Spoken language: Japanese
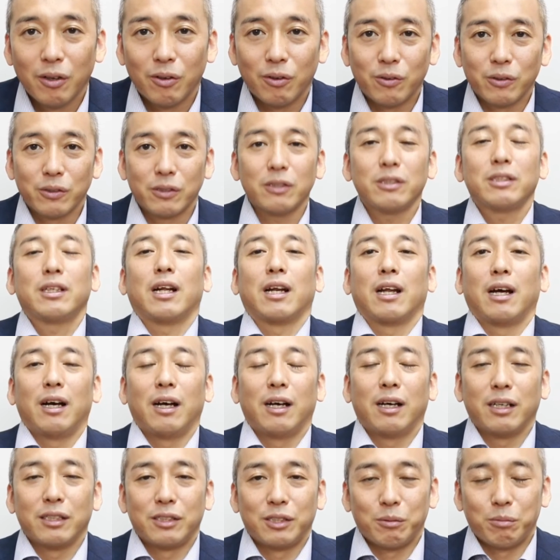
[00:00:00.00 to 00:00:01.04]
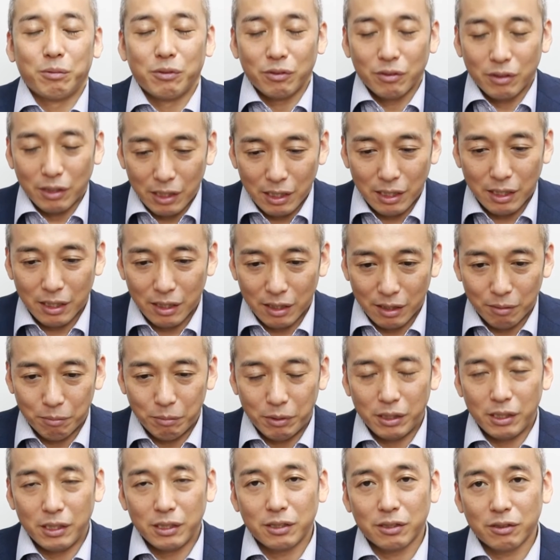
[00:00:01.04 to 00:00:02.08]
そしたら自分が
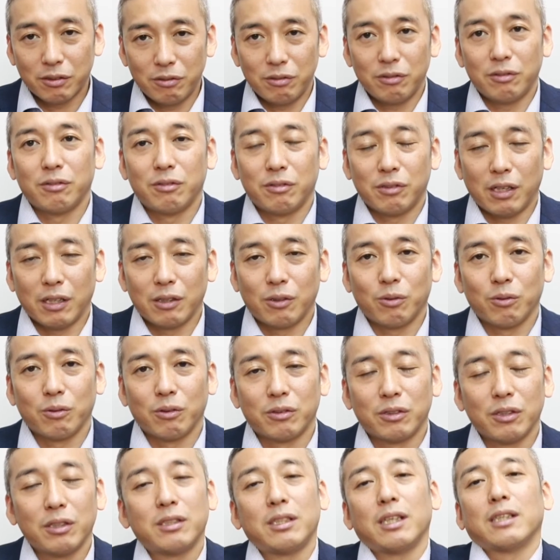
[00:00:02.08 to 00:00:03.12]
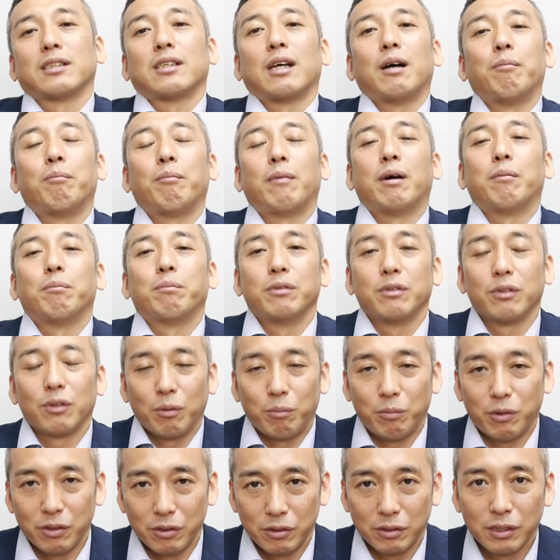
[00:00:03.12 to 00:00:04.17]
身につく波動の強さは3万分
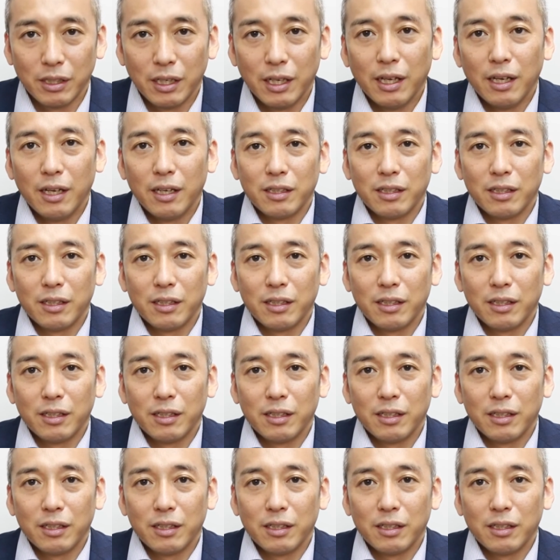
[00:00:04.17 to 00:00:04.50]
のものです